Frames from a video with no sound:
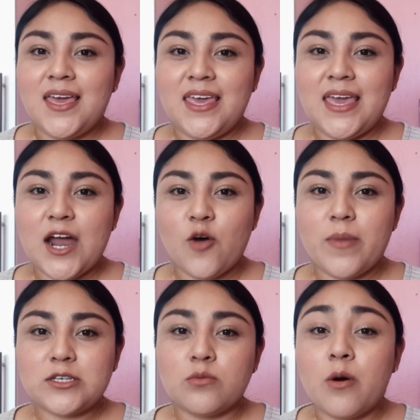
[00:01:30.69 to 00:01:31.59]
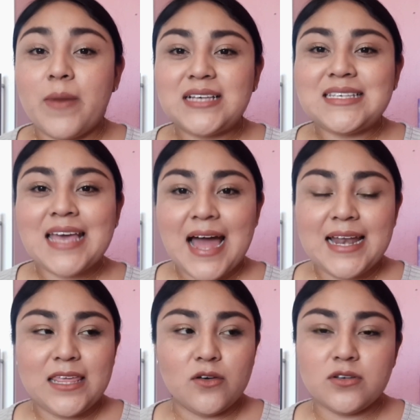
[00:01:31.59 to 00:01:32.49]
y aromas como más
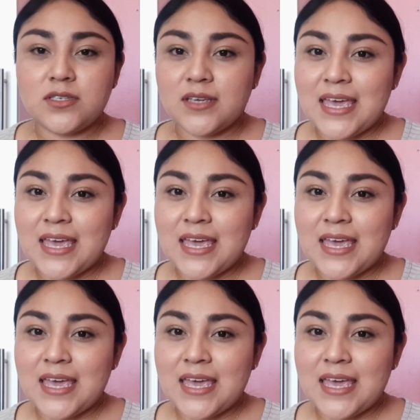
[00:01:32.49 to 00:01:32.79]
cálidos,